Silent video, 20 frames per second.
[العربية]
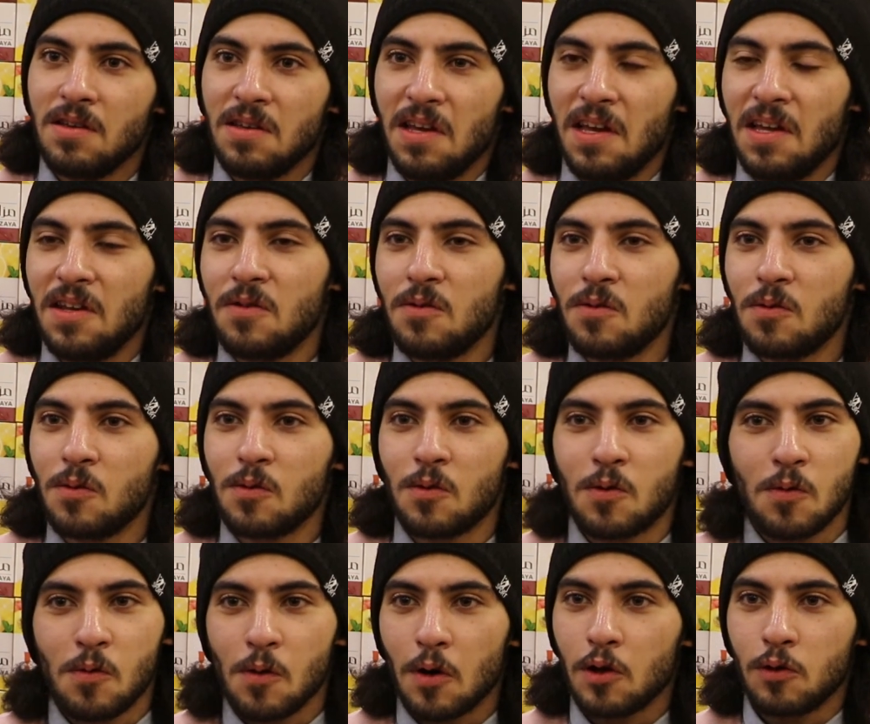يعني
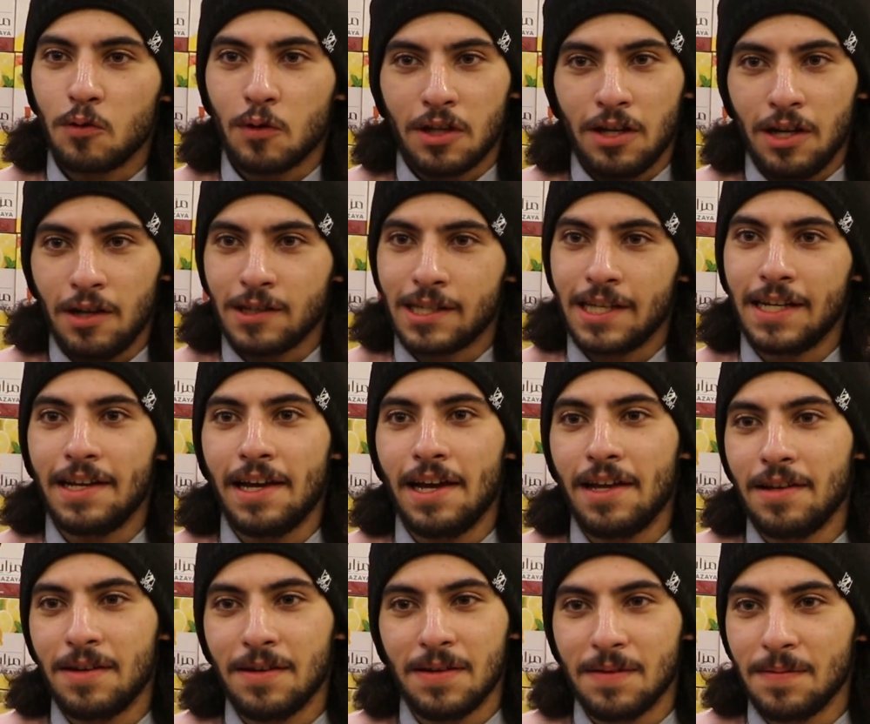وهو قدوة الحسنى
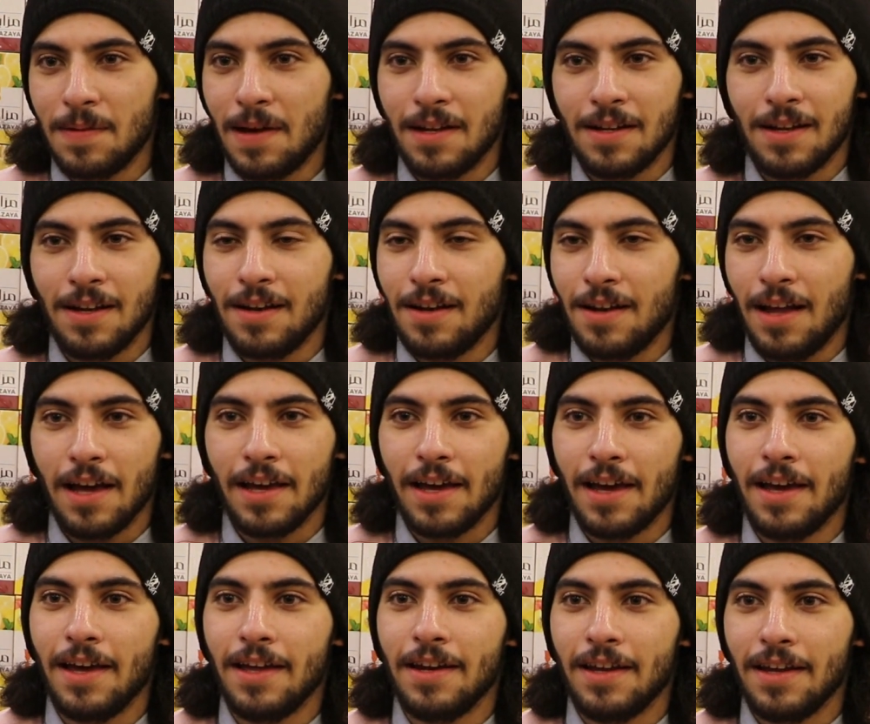يعني بهالحياة
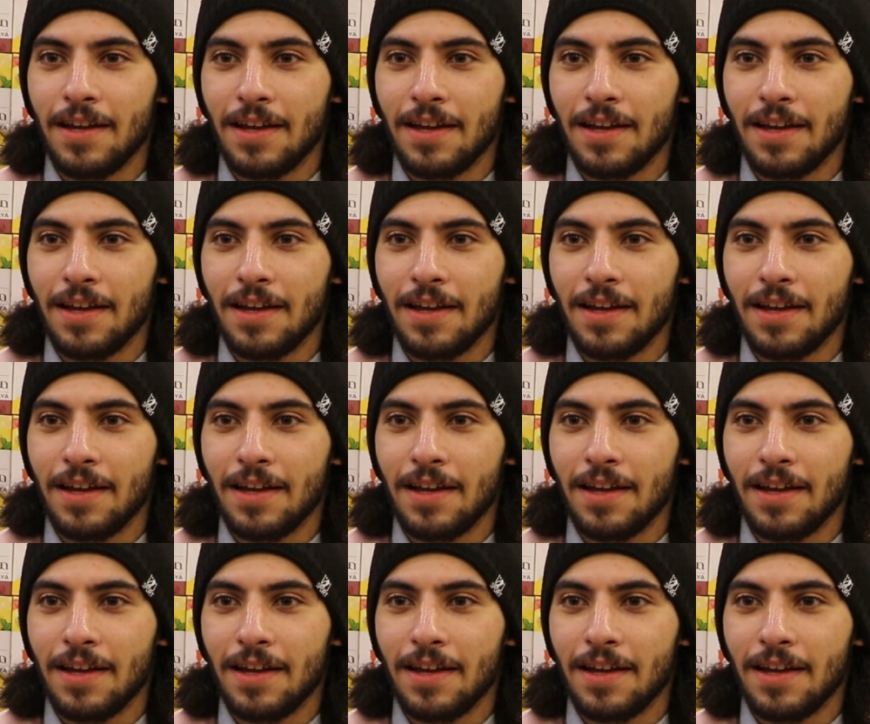يعني